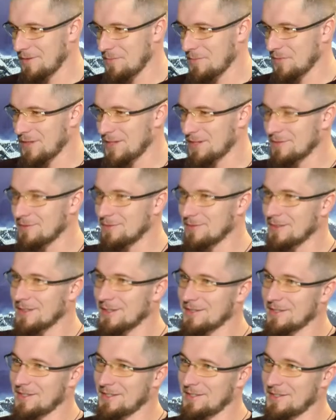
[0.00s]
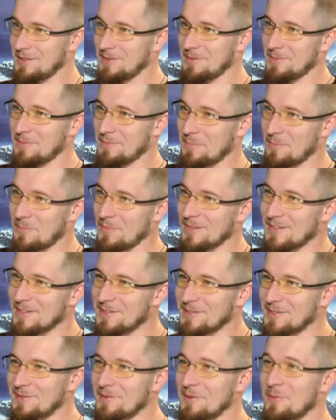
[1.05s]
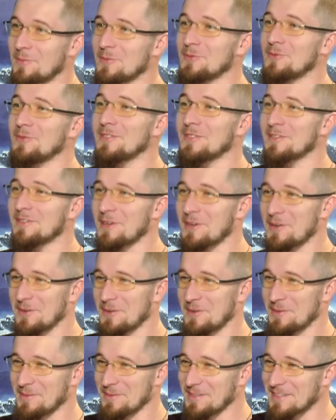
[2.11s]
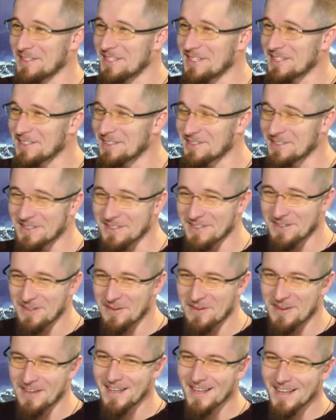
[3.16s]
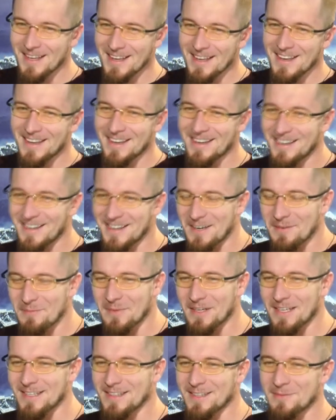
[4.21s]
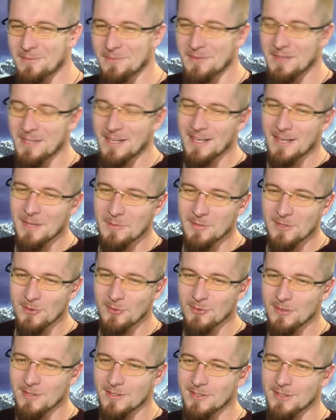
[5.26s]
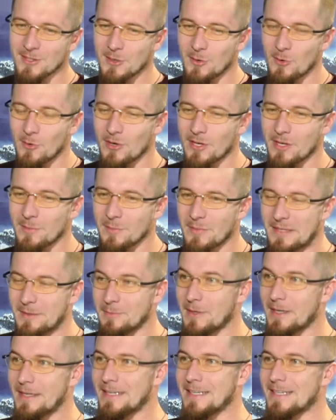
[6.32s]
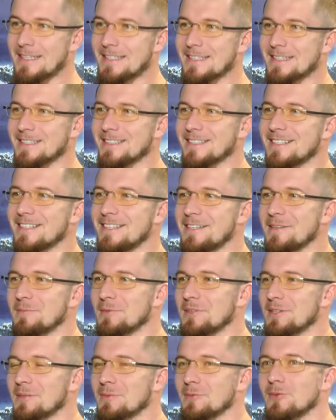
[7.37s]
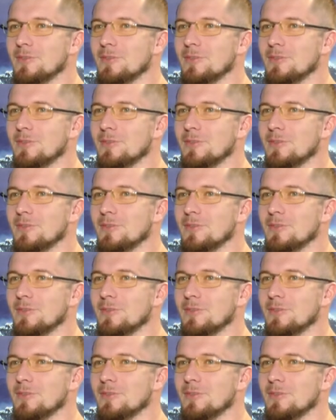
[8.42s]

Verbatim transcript: нашего, так сказать, словоблудия в хорошем смысле этого слова, а при этом дали абсолютно широкое понимание этих граней, потому